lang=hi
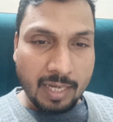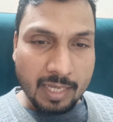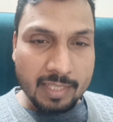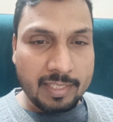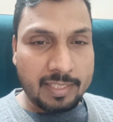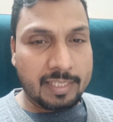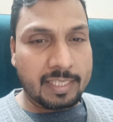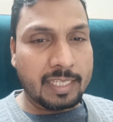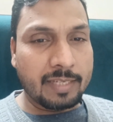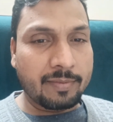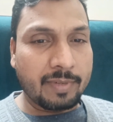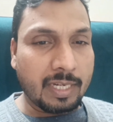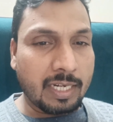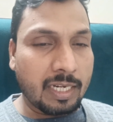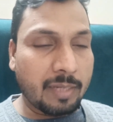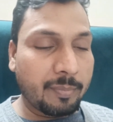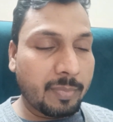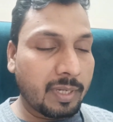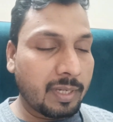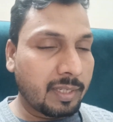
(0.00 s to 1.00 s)
आज इसके
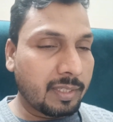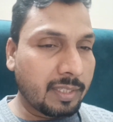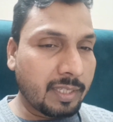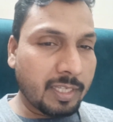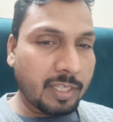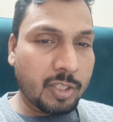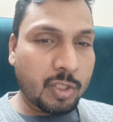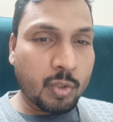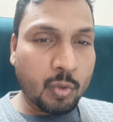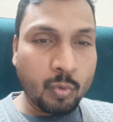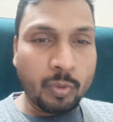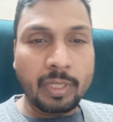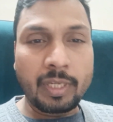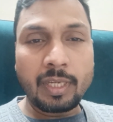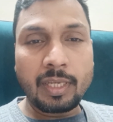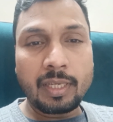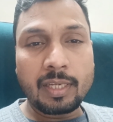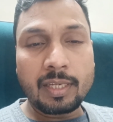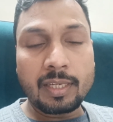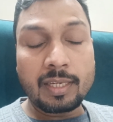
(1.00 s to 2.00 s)
बारे में ये स्टोरी
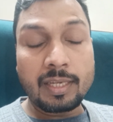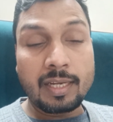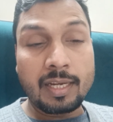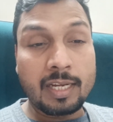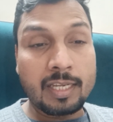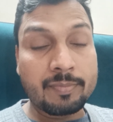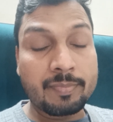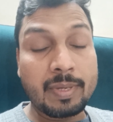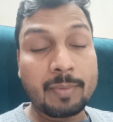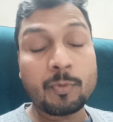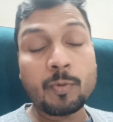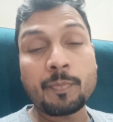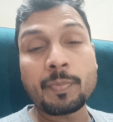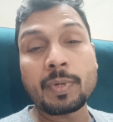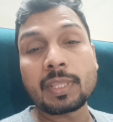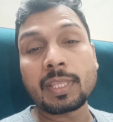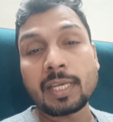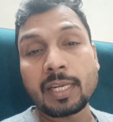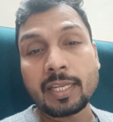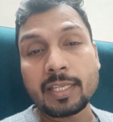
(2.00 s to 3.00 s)
आज मैं आपको
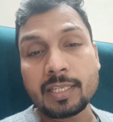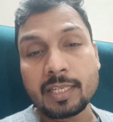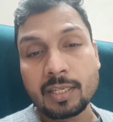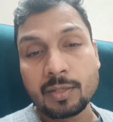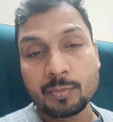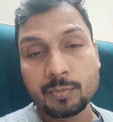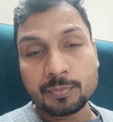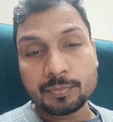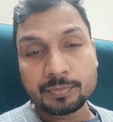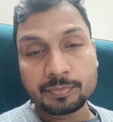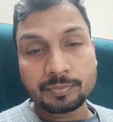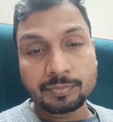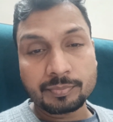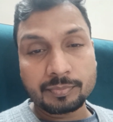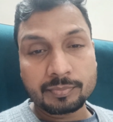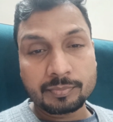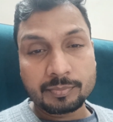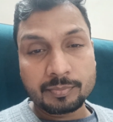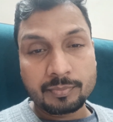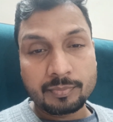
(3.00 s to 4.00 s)
बताने जा रहा हूँ
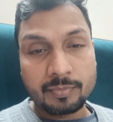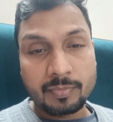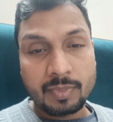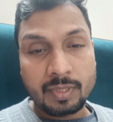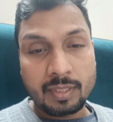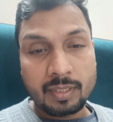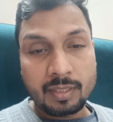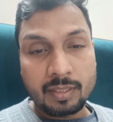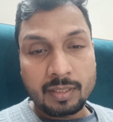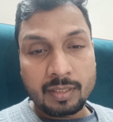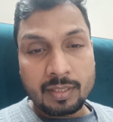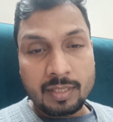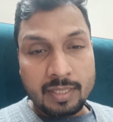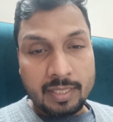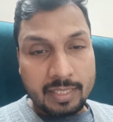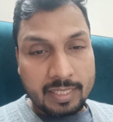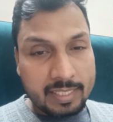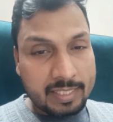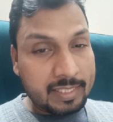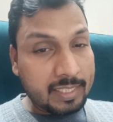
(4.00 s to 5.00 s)

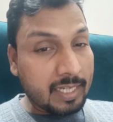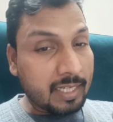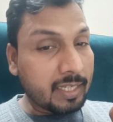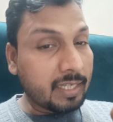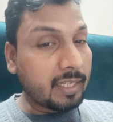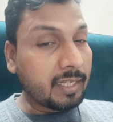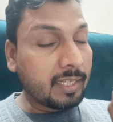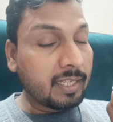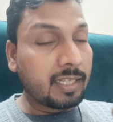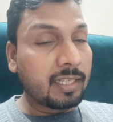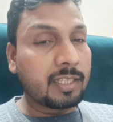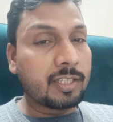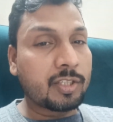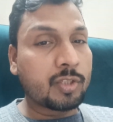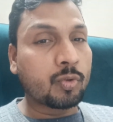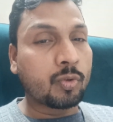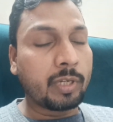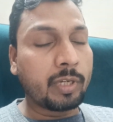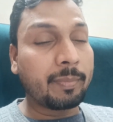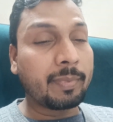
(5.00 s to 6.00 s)
ये सारी रियल
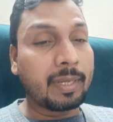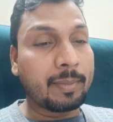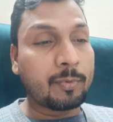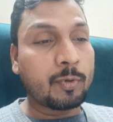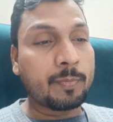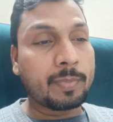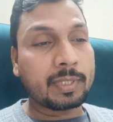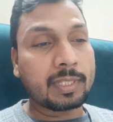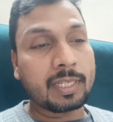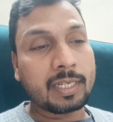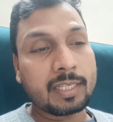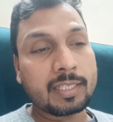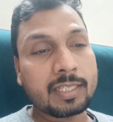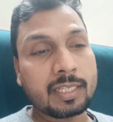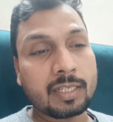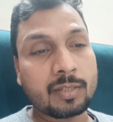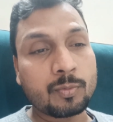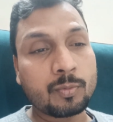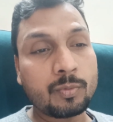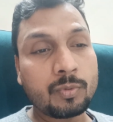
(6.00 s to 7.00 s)
स्टोरी मैं आपको बताने
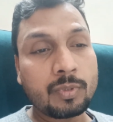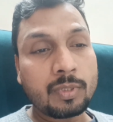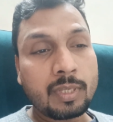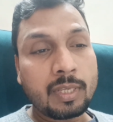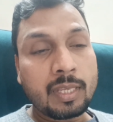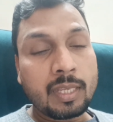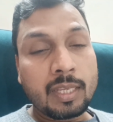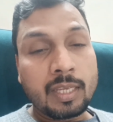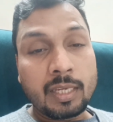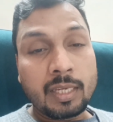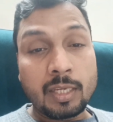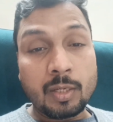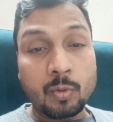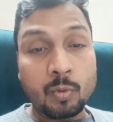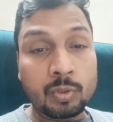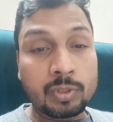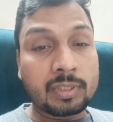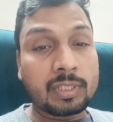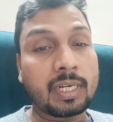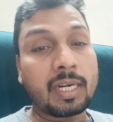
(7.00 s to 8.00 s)
जा रहा हूँ कि
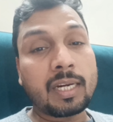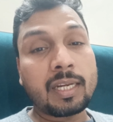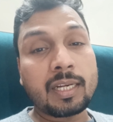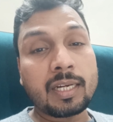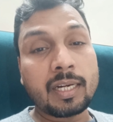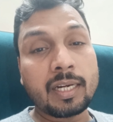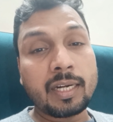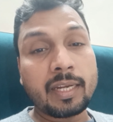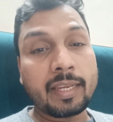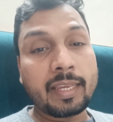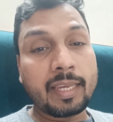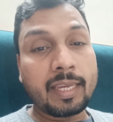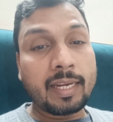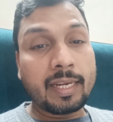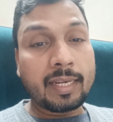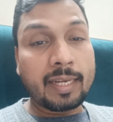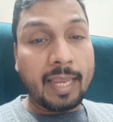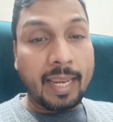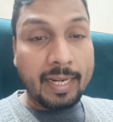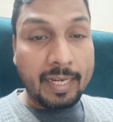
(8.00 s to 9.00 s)
उत्तराखंड के
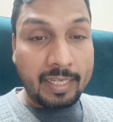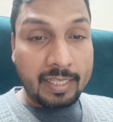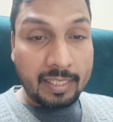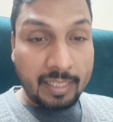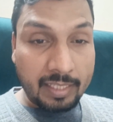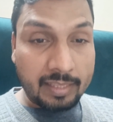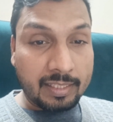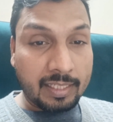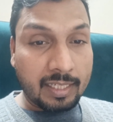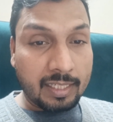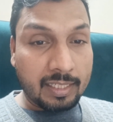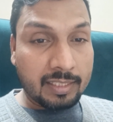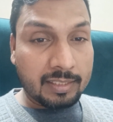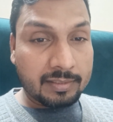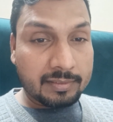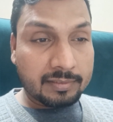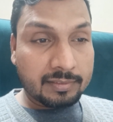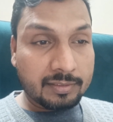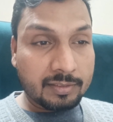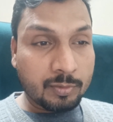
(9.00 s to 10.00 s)
नैनीताल
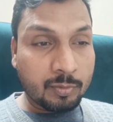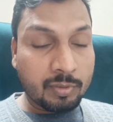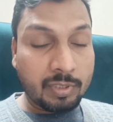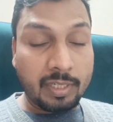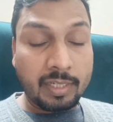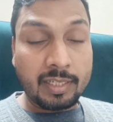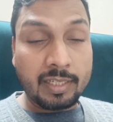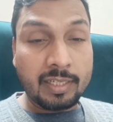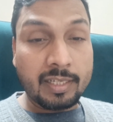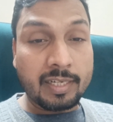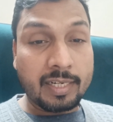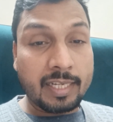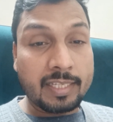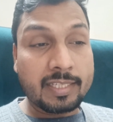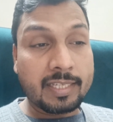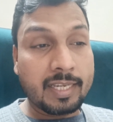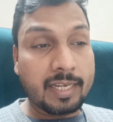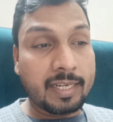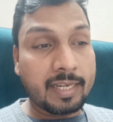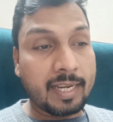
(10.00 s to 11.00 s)
उत्तराखंड
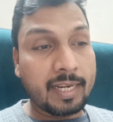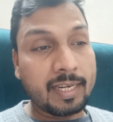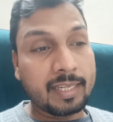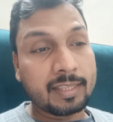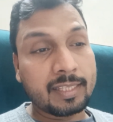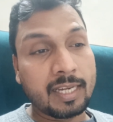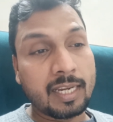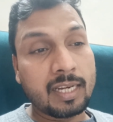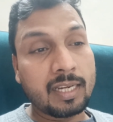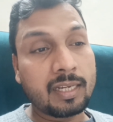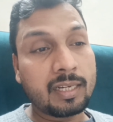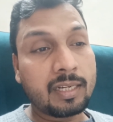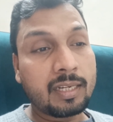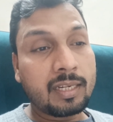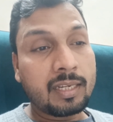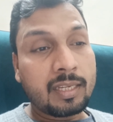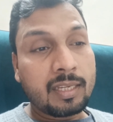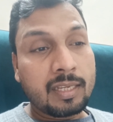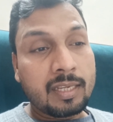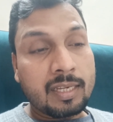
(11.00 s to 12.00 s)
राज्य के नैनीताल
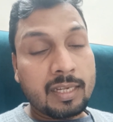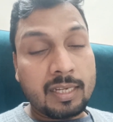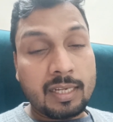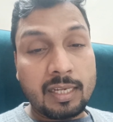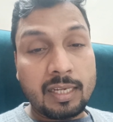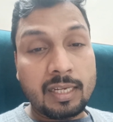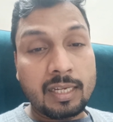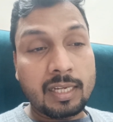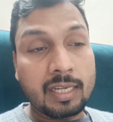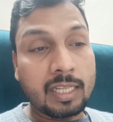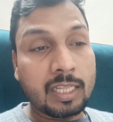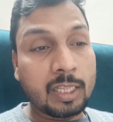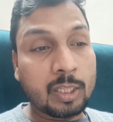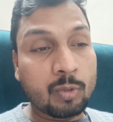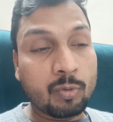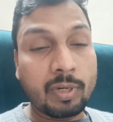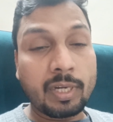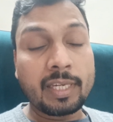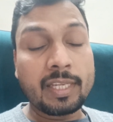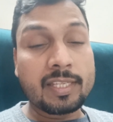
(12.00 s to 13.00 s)
का
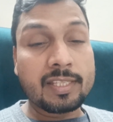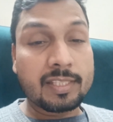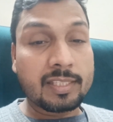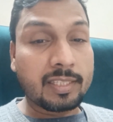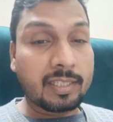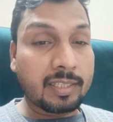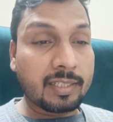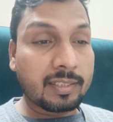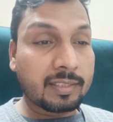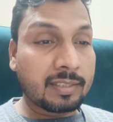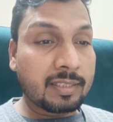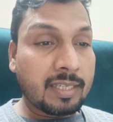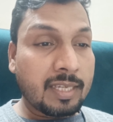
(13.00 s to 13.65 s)
हल्द्वानी शहर